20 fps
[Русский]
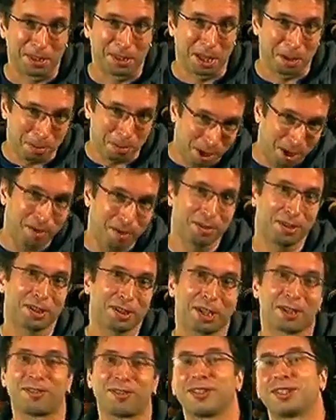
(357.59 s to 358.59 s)

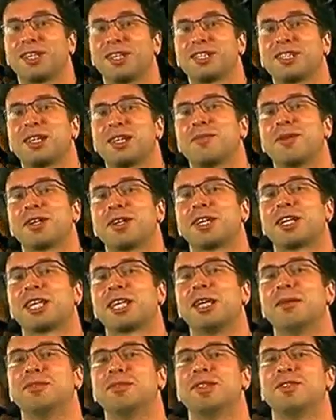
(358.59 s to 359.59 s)
Направда, как всегда, собака
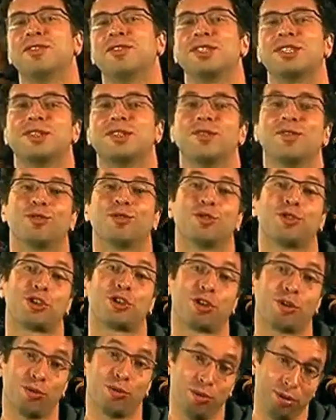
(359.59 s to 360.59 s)

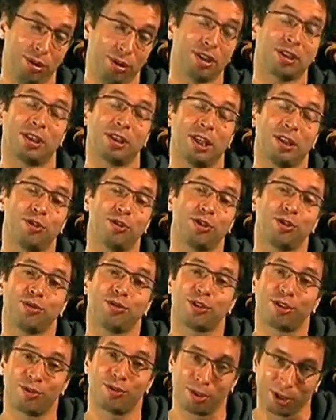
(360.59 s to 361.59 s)
gamesdefistv.ru и до
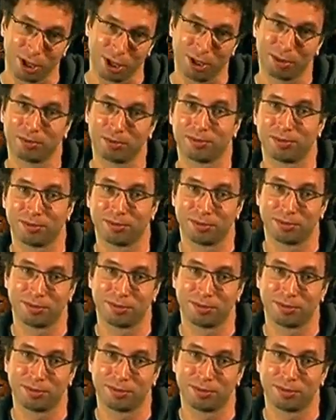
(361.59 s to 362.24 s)
следующего четверга.